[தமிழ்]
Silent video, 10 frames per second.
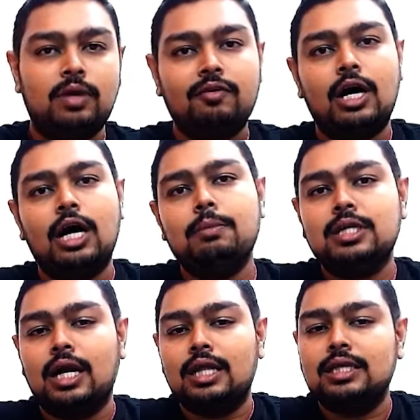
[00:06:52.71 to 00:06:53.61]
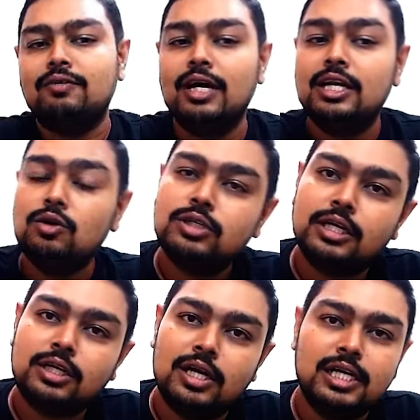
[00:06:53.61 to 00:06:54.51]
அவங்க ஆரம்பித்த காலத்துலேருந்து அவங்க இன்னோஸ்
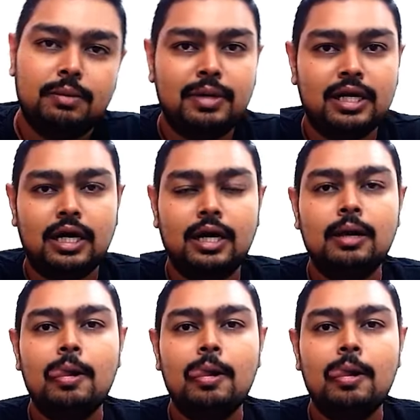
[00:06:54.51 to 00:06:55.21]
டெக்னாலஜியை நம்பியிருக்காங்க